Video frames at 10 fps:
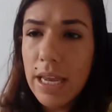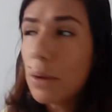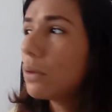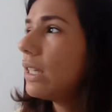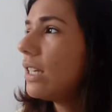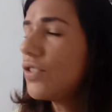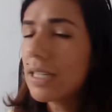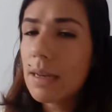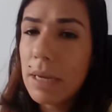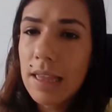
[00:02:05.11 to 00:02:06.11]
Eu não entendi
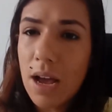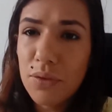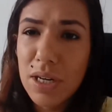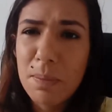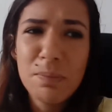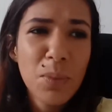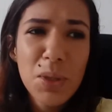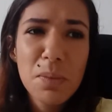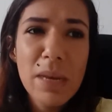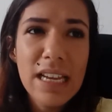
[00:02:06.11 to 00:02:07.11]
essa metáfora
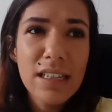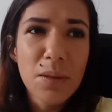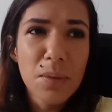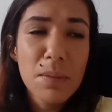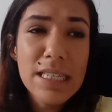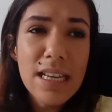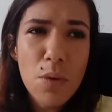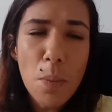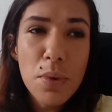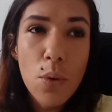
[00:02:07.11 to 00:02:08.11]
muito bem, não. Como assim, é
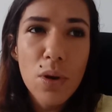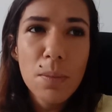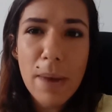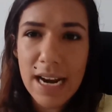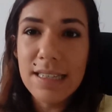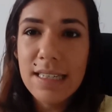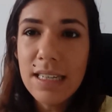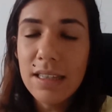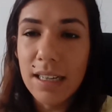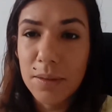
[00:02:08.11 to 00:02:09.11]
igual piolho?
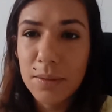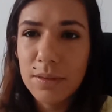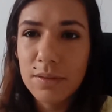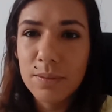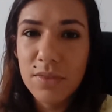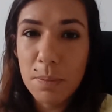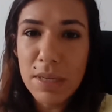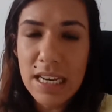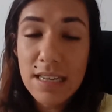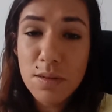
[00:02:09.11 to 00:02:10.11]
Parasita?
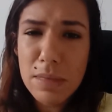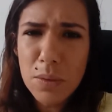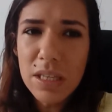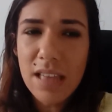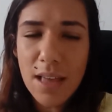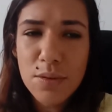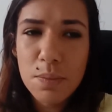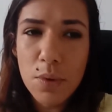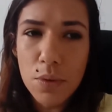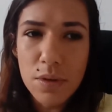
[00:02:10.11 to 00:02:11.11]
Vampiresco? Mas coitados
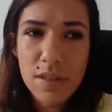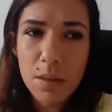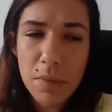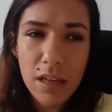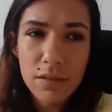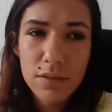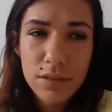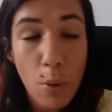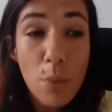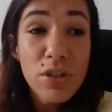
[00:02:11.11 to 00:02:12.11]
piolhos também.
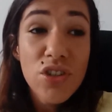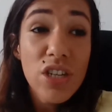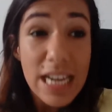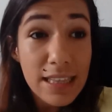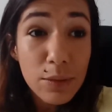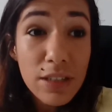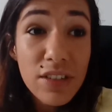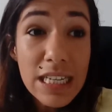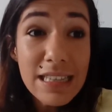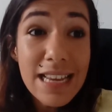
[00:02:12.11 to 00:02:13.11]
Pobre de direita não
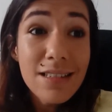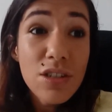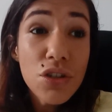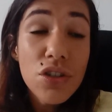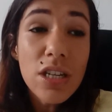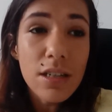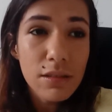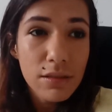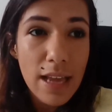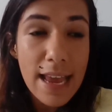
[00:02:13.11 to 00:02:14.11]
deveria nem
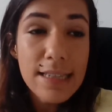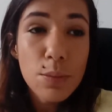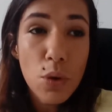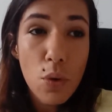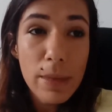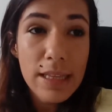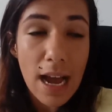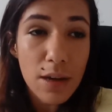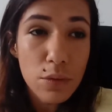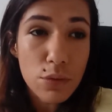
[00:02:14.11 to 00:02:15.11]
existir. É esse meu
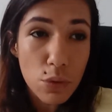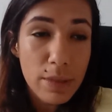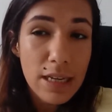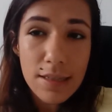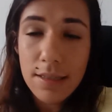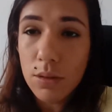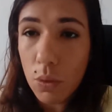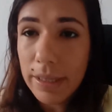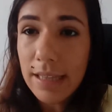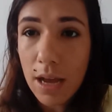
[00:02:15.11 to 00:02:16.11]
comentário sobre esse
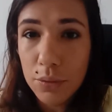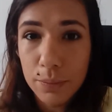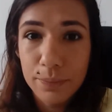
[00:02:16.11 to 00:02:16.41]
comentário.